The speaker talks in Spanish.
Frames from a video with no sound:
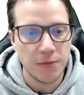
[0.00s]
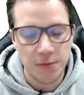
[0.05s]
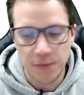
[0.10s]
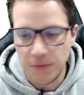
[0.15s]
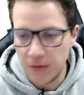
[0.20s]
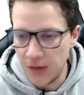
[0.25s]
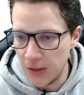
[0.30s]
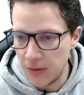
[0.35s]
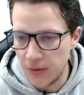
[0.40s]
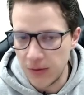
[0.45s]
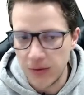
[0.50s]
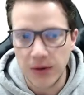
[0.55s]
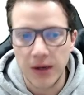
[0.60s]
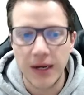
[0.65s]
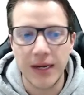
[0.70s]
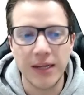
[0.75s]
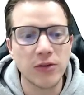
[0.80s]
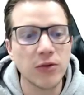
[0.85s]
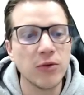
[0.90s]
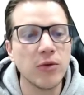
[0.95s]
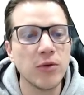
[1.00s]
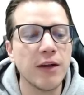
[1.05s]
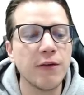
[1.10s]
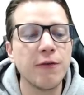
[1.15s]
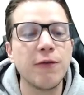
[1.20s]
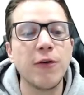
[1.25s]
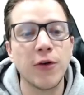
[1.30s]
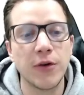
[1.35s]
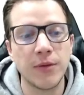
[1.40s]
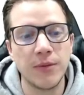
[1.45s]
Fino. Eso es una
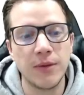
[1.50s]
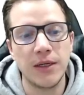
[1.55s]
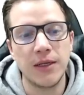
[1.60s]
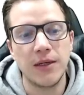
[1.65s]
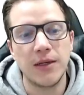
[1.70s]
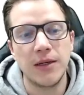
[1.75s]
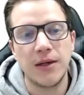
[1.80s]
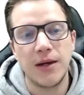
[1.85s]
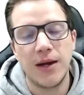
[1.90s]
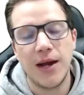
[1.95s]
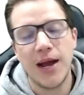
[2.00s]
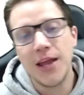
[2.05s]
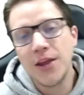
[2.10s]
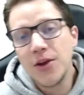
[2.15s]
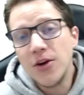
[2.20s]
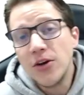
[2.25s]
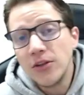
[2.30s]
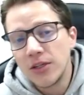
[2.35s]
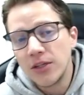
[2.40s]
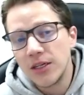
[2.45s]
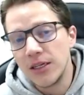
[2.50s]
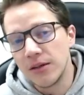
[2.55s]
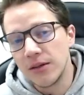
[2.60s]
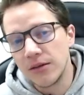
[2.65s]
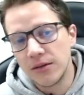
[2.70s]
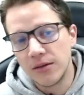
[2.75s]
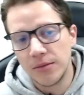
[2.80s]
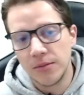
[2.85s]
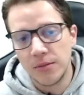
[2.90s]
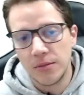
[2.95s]
forma. Hay
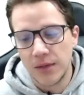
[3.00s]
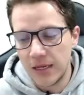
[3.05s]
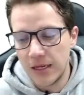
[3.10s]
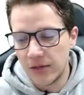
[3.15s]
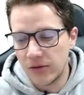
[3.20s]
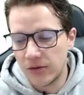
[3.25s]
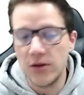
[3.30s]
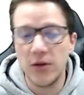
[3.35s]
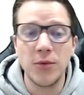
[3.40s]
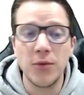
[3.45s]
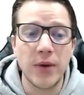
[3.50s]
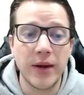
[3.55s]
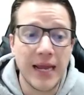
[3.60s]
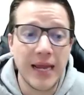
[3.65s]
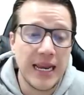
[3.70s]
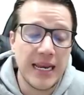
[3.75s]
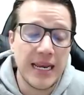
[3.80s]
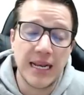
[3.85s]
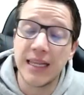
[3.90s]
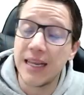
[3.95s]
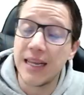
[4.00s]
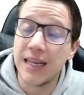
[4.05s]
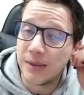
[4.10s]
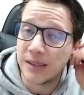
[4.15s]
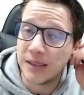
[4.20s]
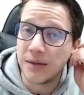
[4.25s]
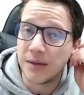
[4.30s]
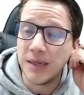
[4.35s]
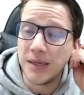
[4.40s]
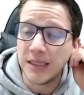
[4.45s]
otras. Eso es lo genial de la
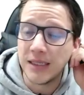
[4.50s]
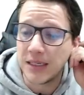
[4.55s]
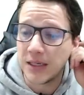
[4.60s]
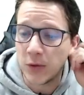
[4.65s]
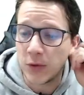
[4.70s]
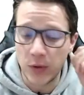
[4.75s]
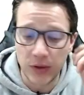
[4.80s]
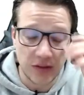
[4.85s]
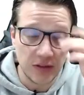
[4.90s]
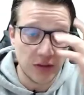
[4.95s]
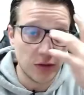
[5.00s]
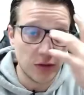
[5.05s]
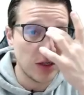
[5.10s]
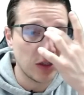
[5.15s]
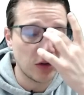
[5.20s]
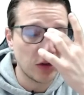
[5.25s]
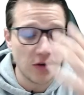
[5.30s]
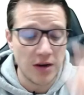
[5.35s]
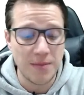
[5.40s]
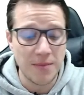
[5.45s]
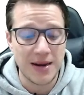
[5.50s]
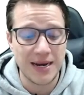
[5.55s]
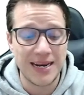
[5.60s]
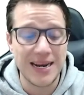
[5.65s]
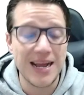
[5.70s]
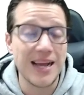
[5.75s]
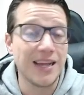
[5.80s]
matemática. No existe una sola manera